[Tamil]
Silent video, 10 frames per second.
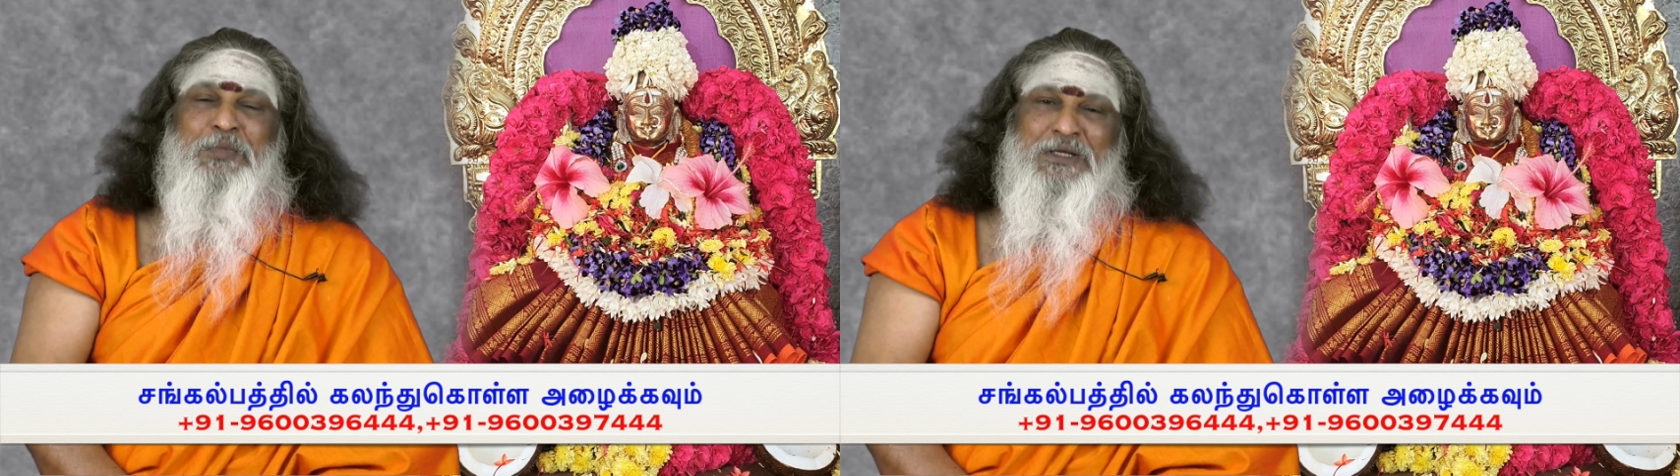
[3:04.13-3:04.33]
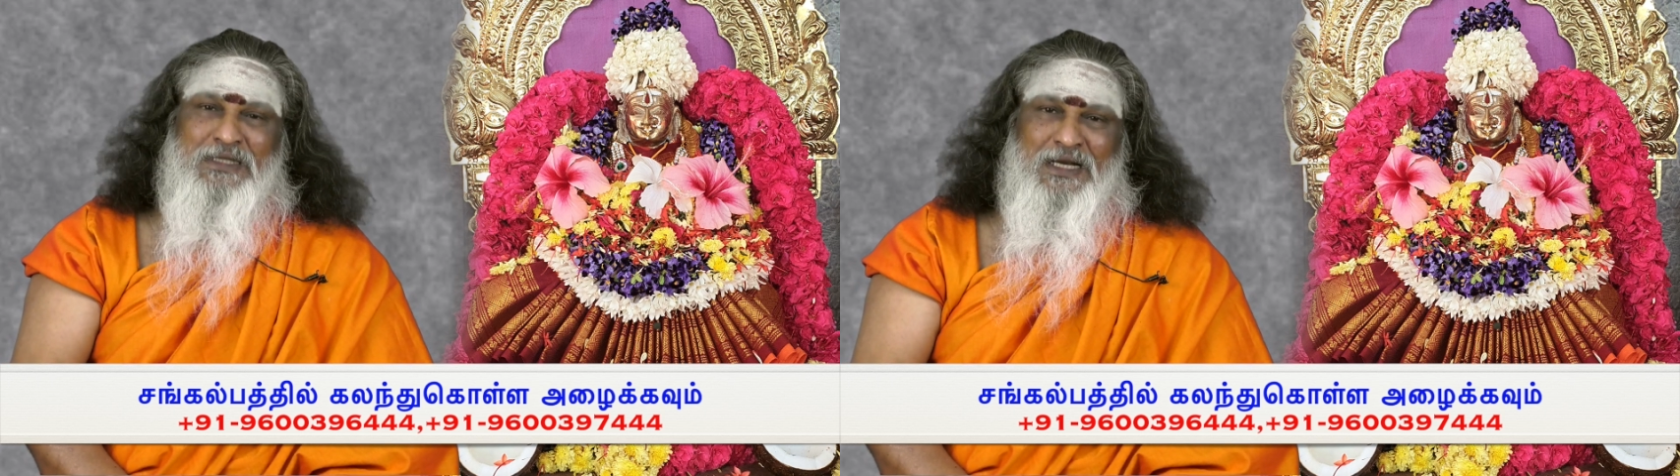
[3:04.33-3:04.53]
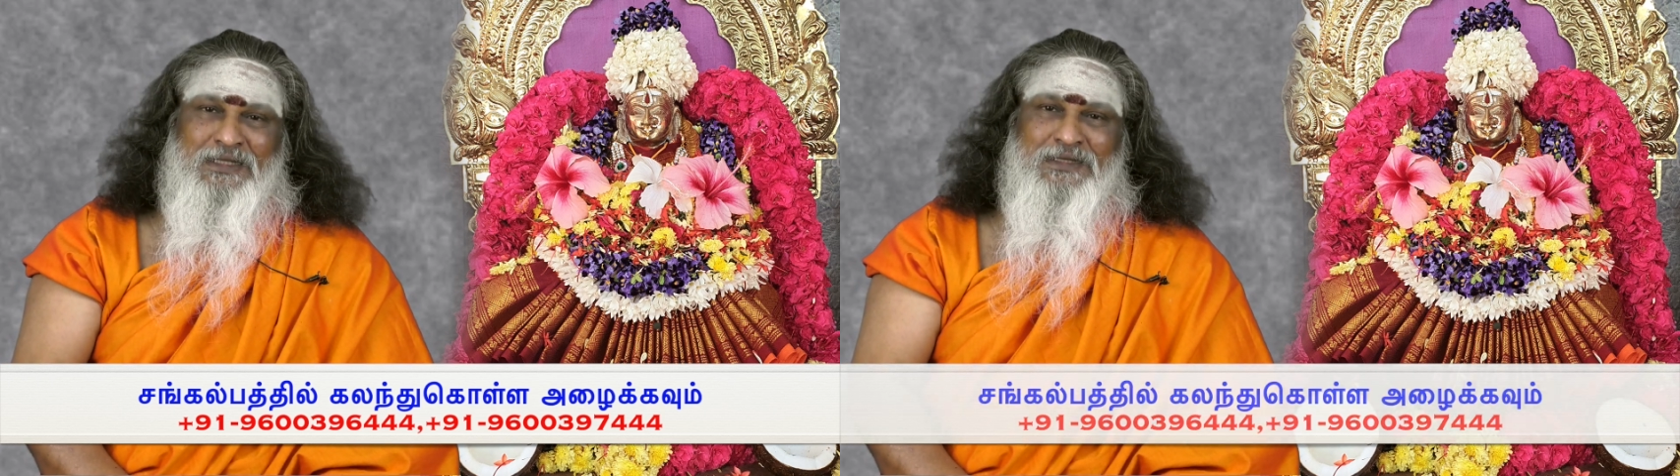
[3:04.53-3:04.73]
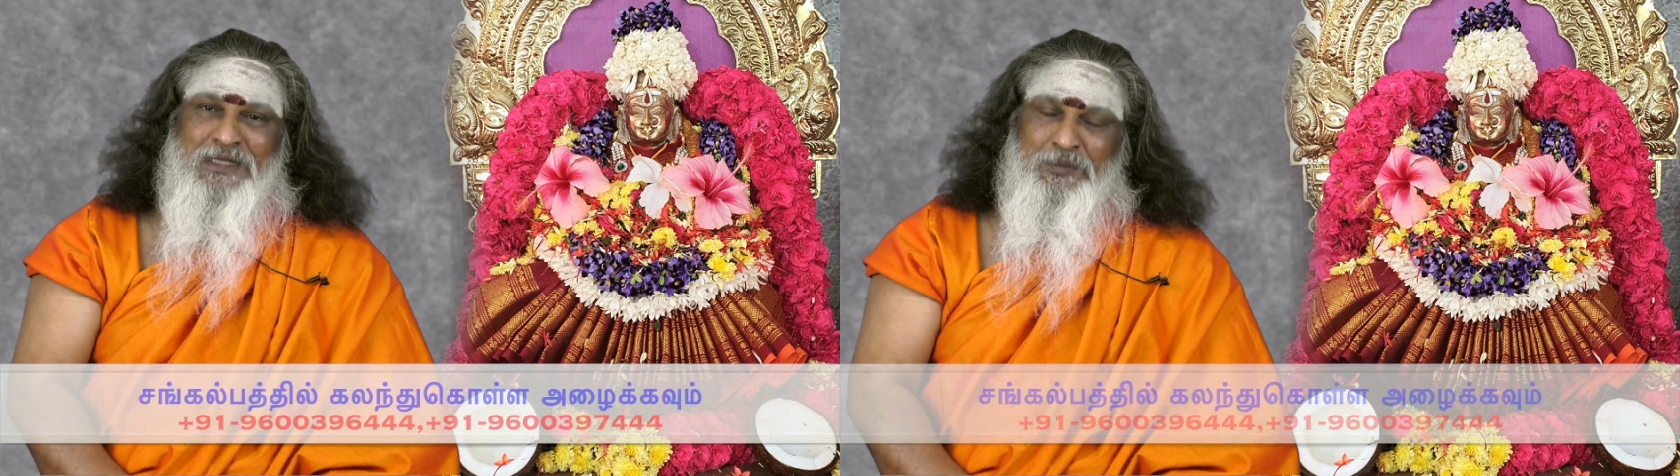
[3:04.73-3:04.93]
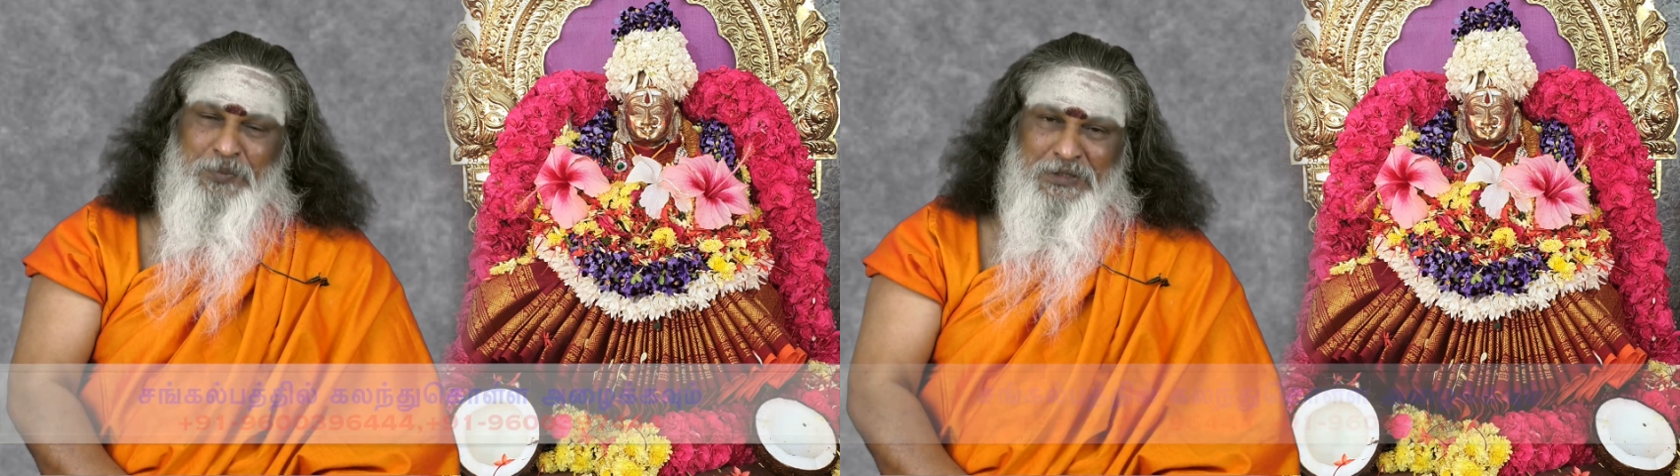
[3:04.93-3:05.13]

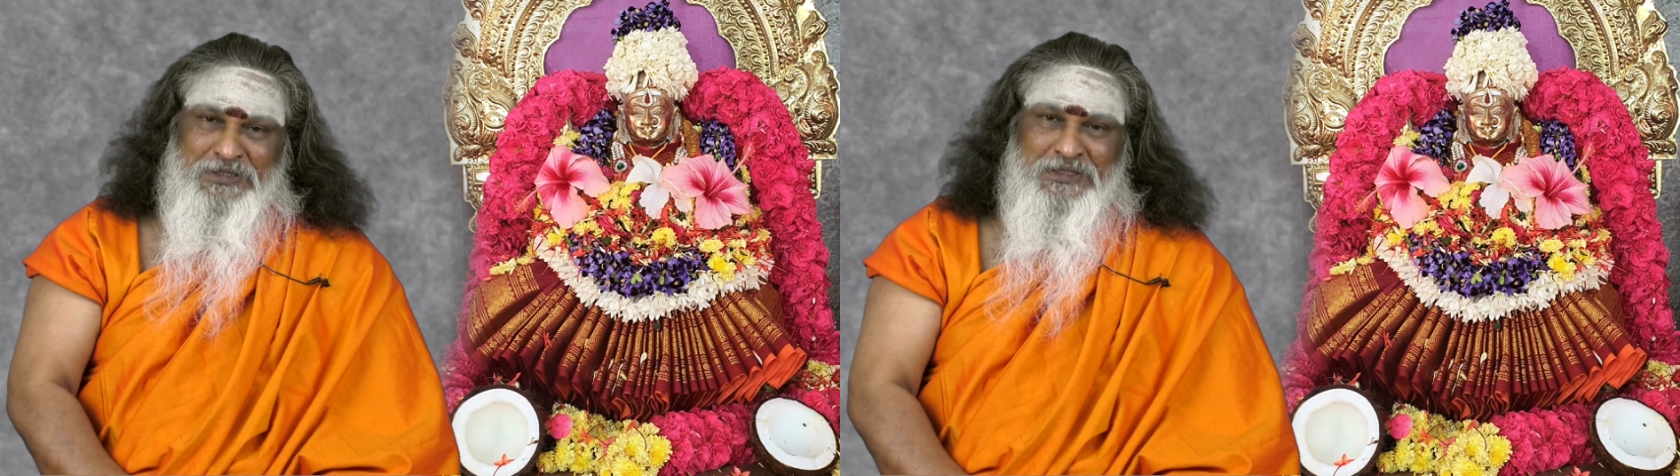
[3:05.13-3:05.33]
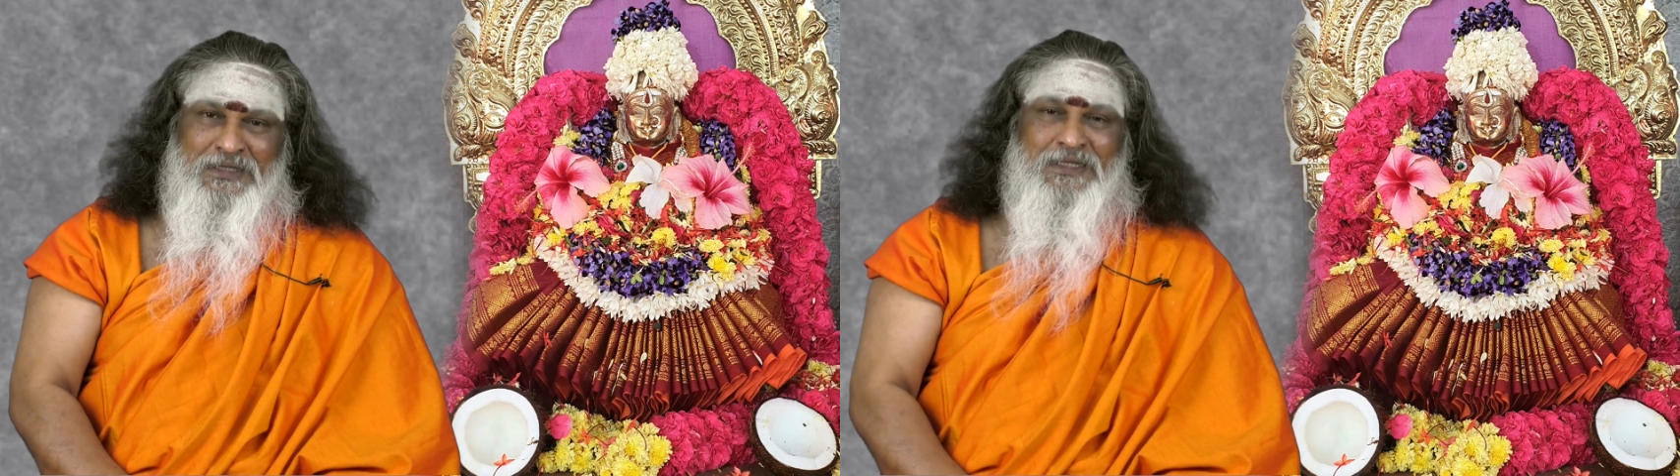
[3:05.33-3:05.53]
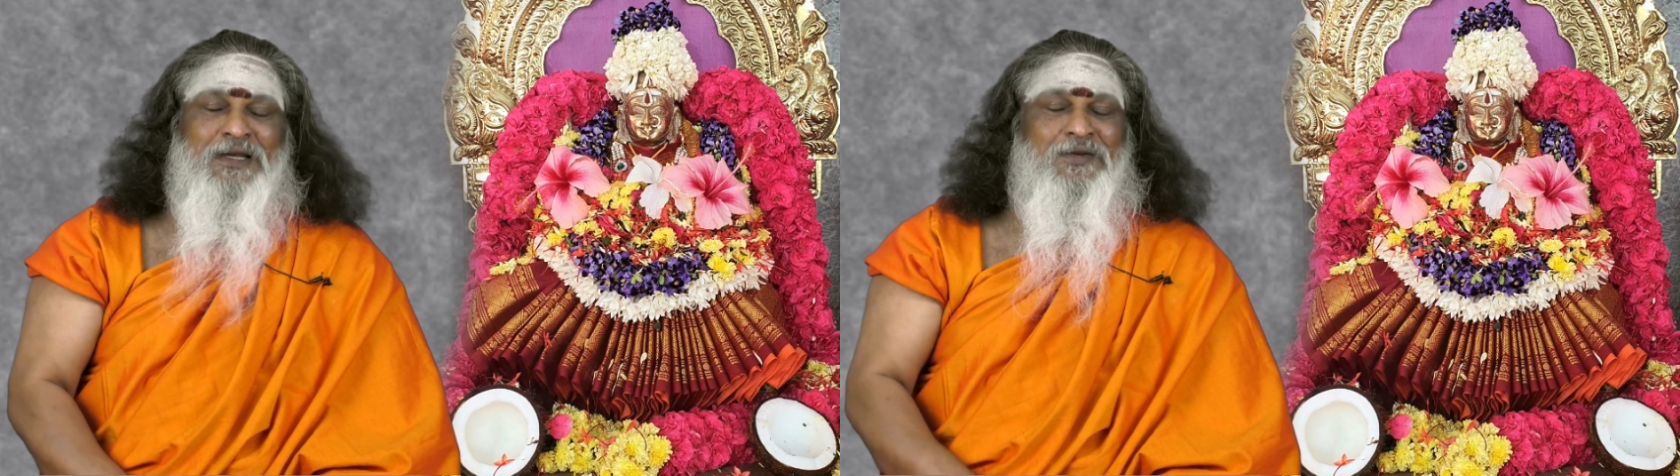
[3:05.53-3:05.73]
பிரசாதத்தை பெற்று